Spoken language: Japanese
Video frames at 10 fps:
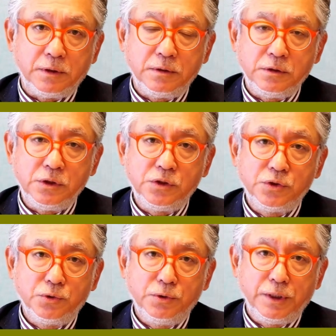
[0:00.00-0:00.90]
て2
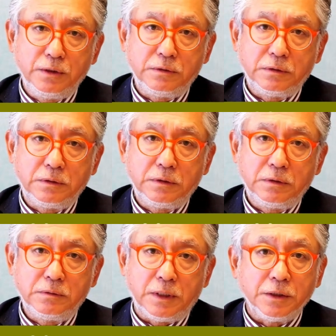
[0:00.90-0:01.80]
兆円
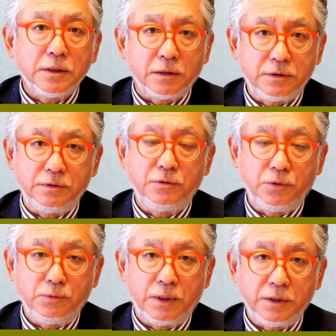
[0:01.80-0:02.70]
ぐらいになっている
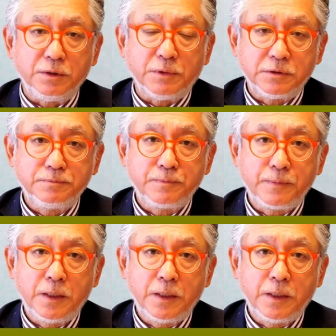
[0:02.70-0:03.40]
と言われています。